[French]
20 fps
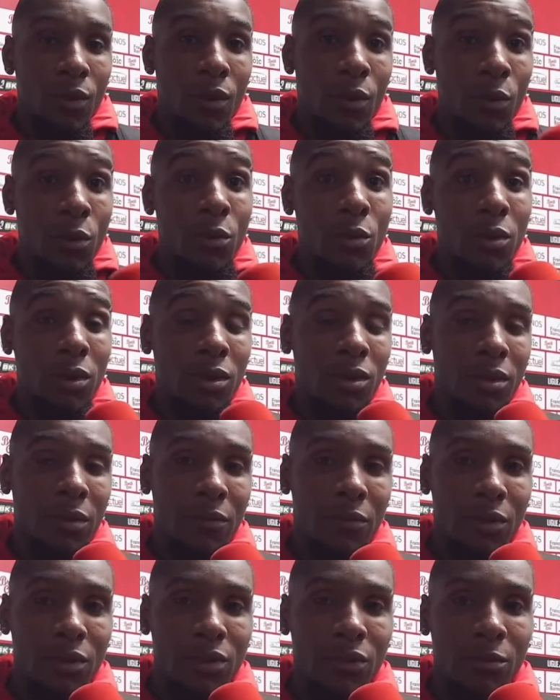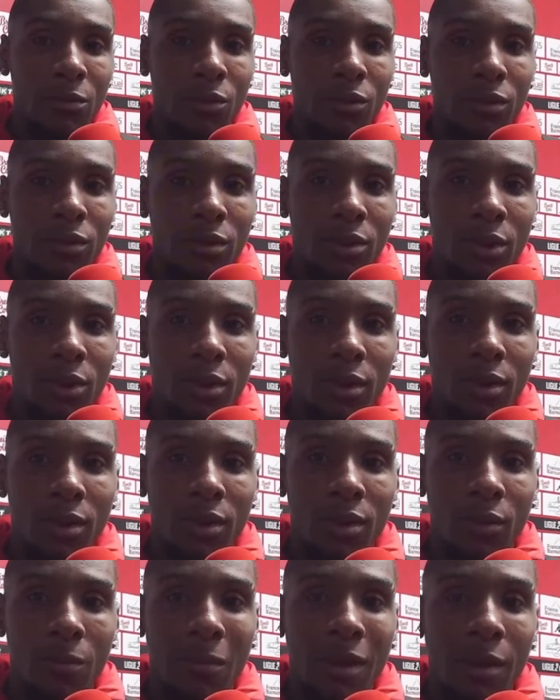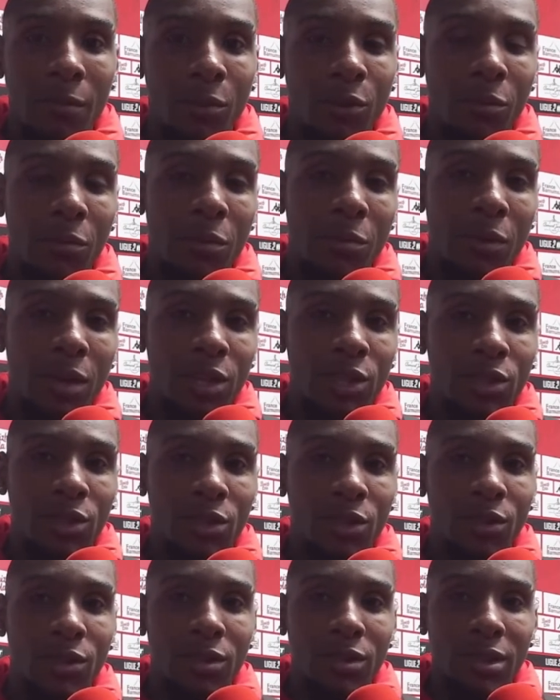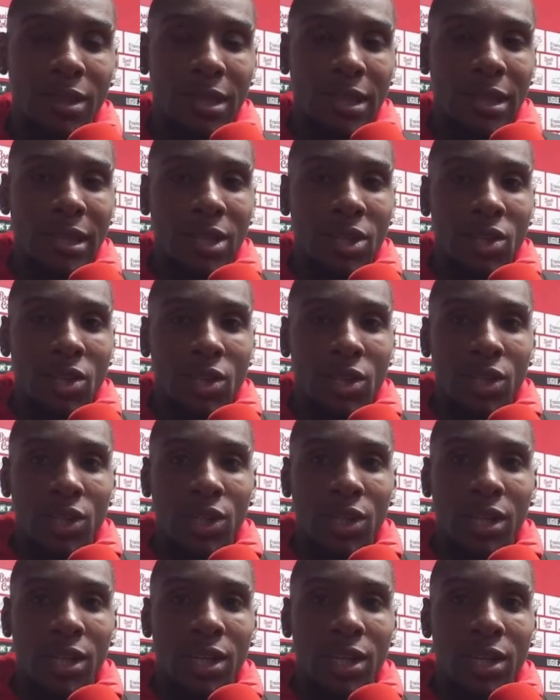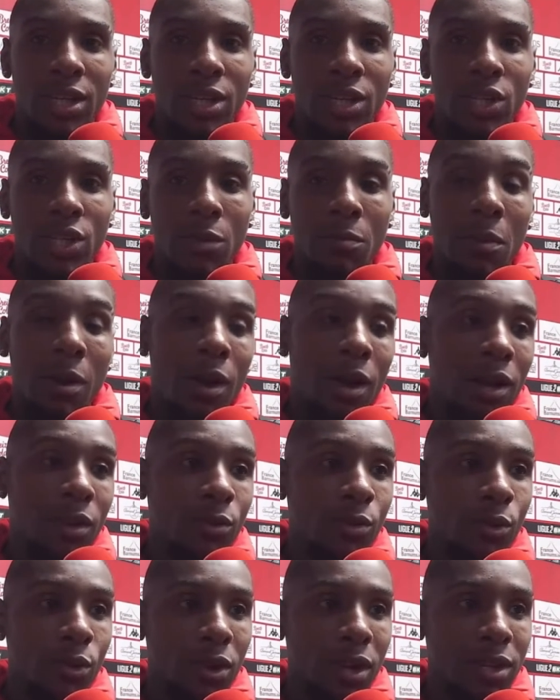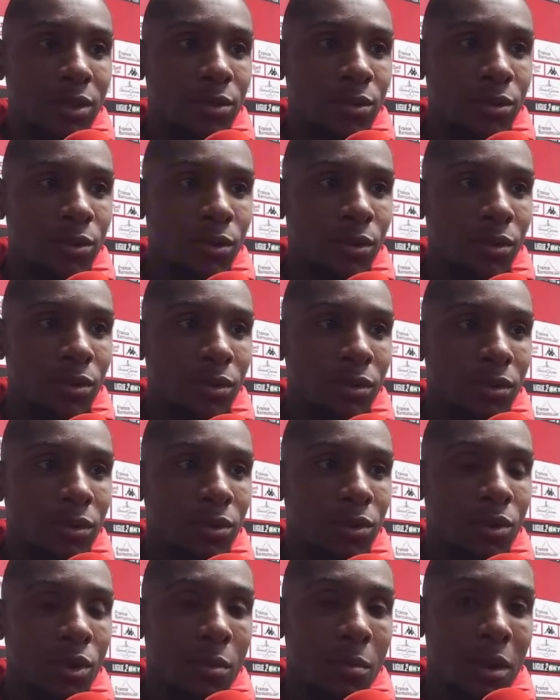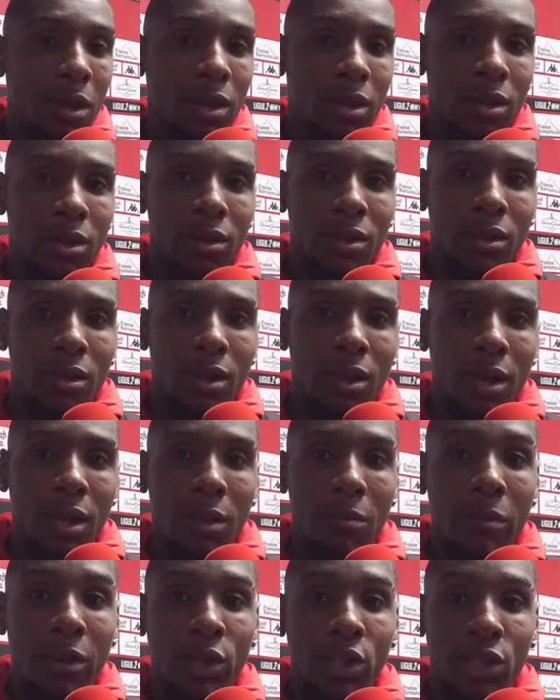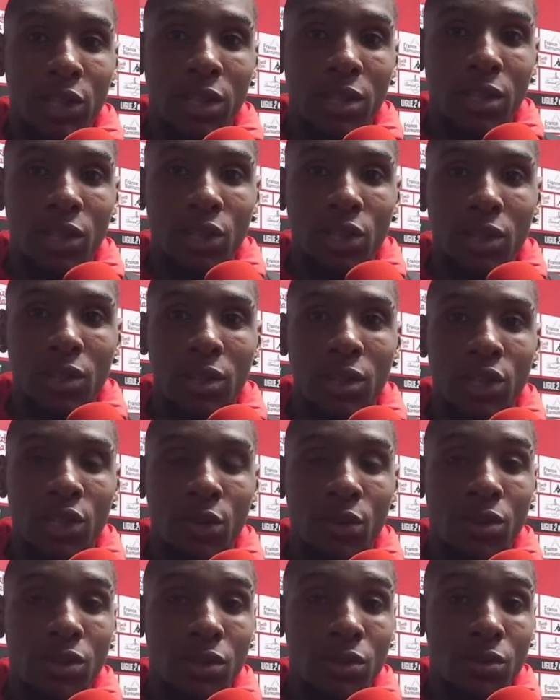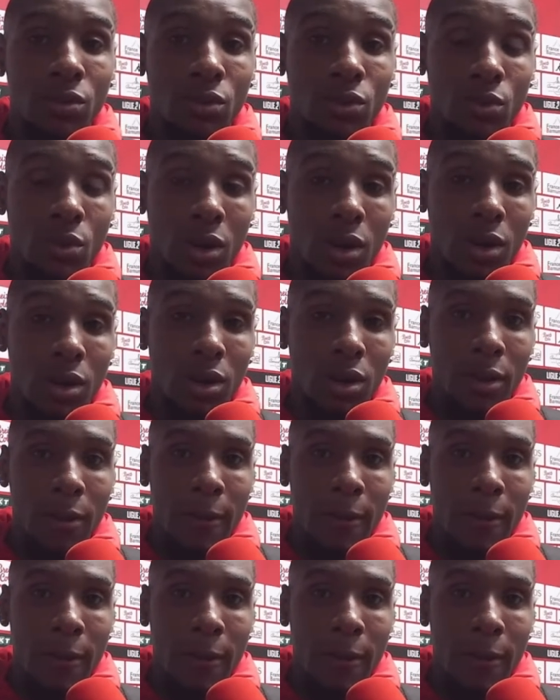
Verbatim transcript: ah Oui, oui, effectivement. Euh, ben, le premier match, j'ai pas eu l'occasion de, le mettre et eh ben j'ai réussi ce soir.